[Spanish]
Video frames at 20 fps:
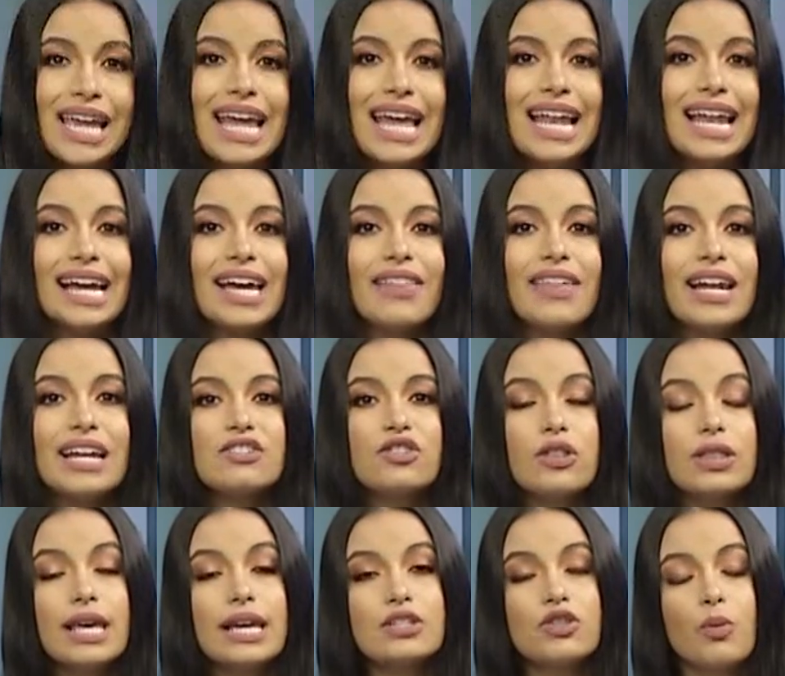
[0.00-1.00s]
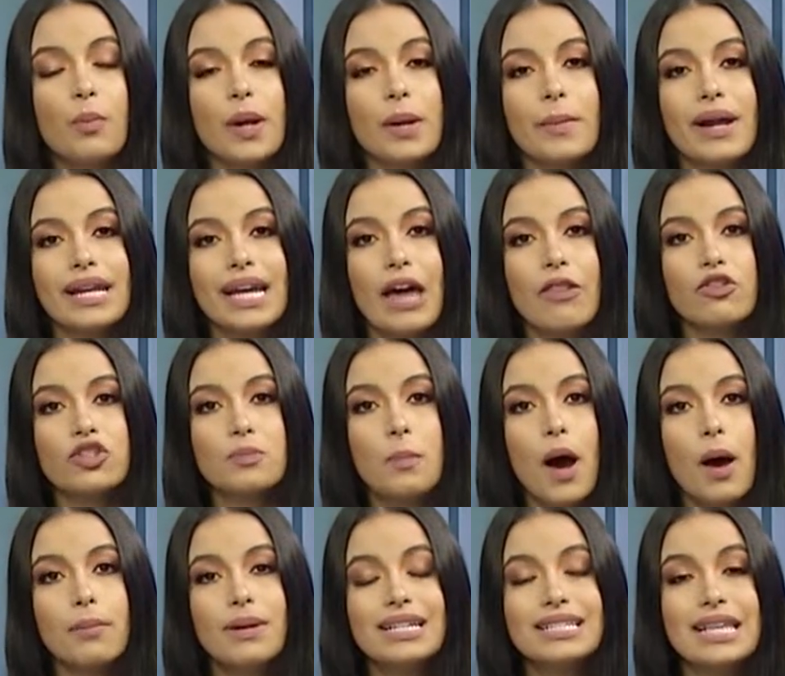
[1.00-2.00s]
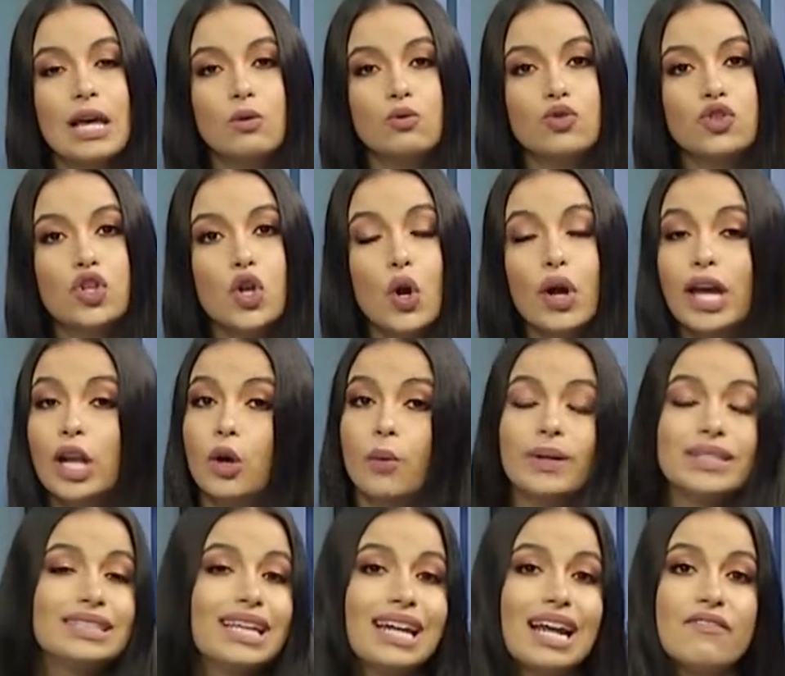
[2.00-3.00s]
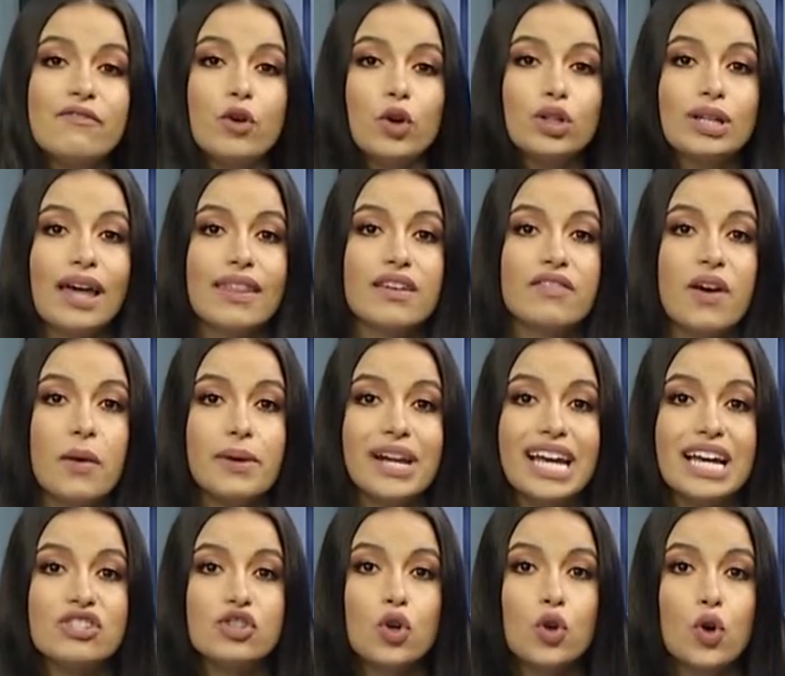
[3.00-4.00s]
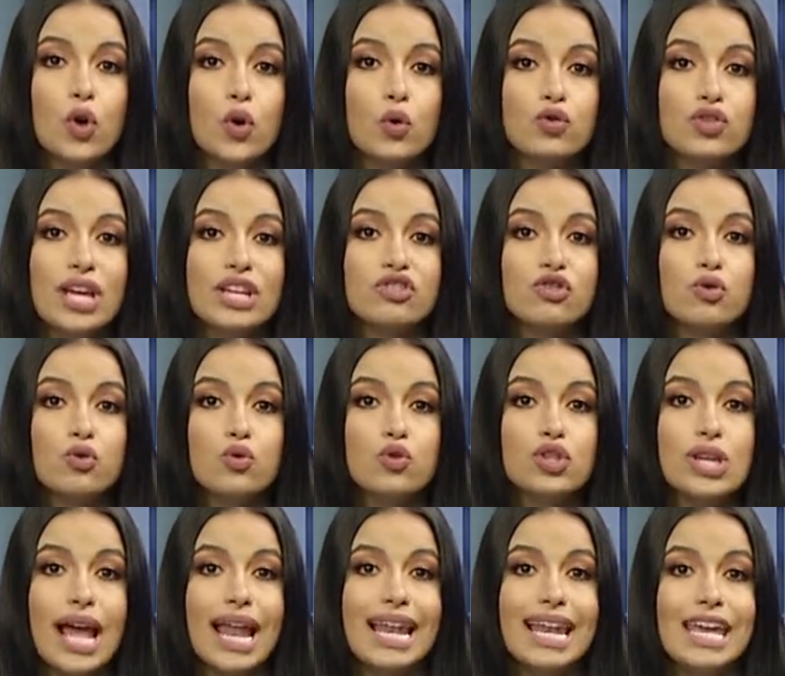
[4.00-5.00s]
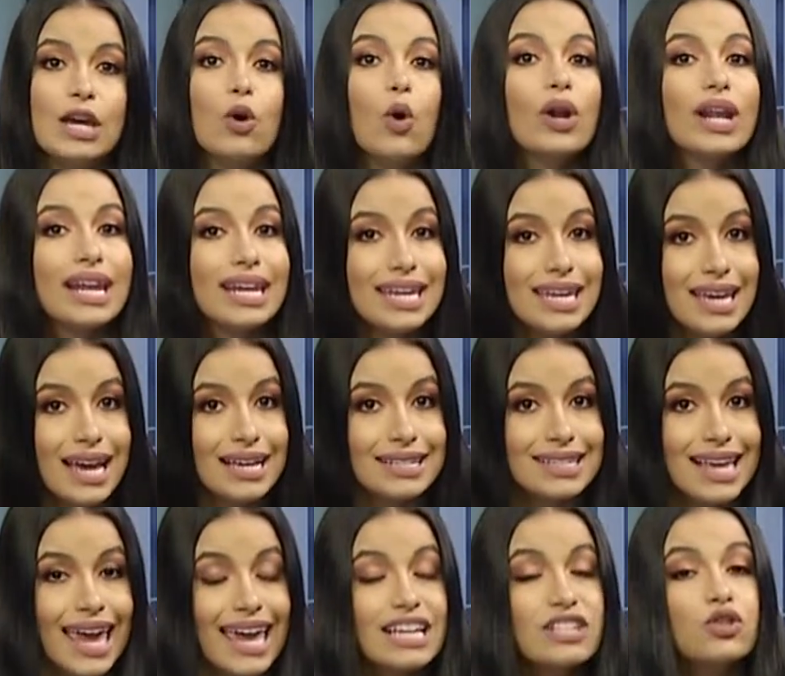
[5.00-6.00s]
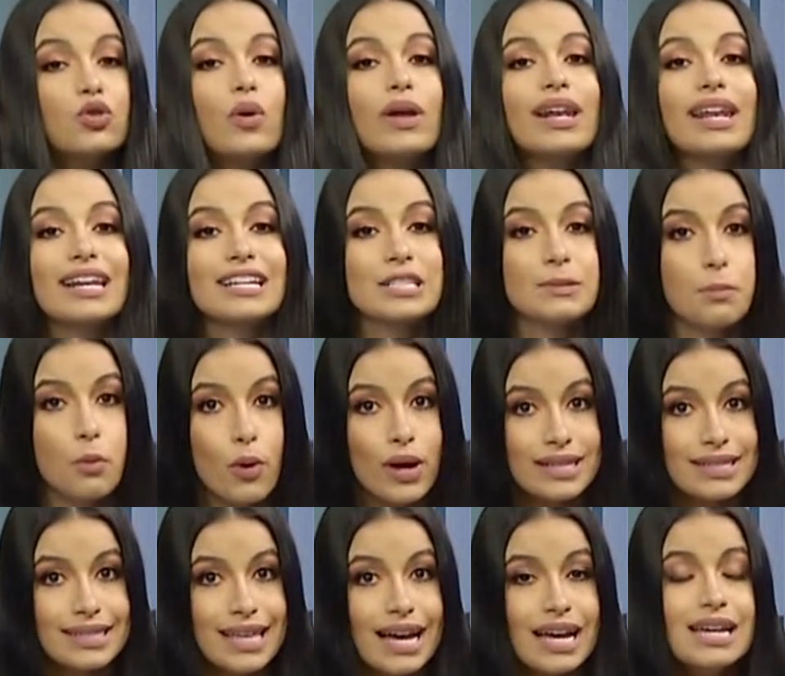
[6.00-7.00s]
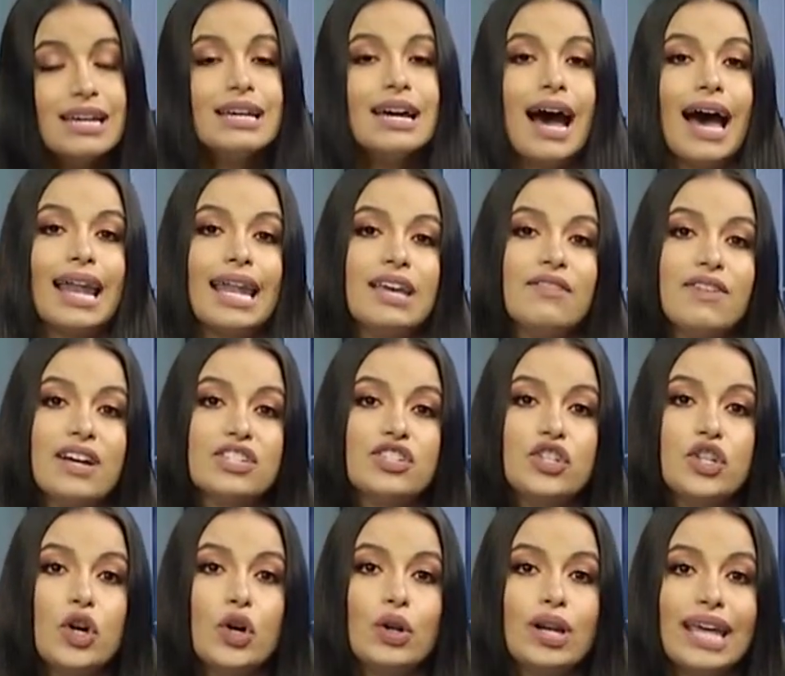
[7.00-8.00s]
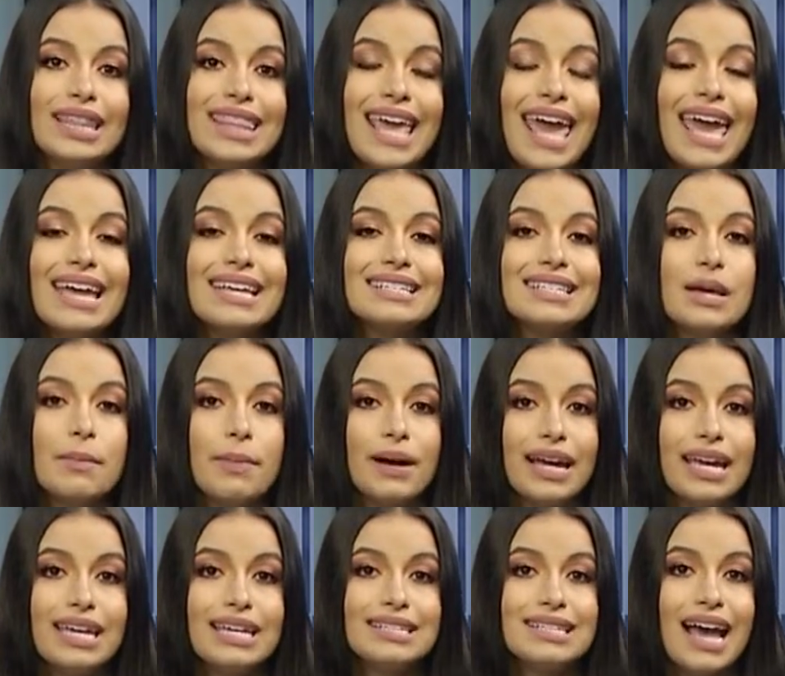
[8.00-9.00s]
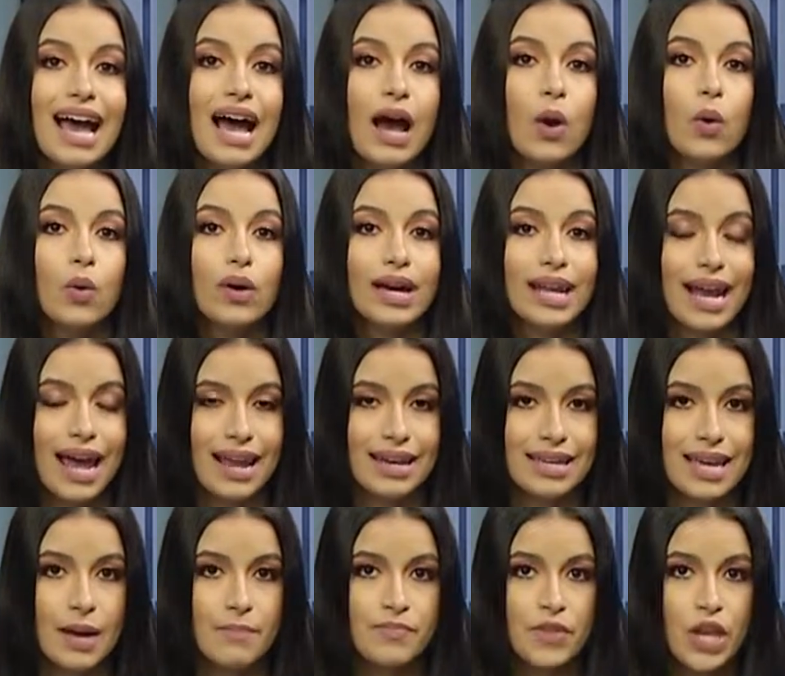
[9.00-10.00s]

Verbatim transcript: La cadena de supermercados Publix anunció que no venderá vodka de fabricación rusa en sus licorerías, esto en respuesta a la invasión de ese país a Ucrania.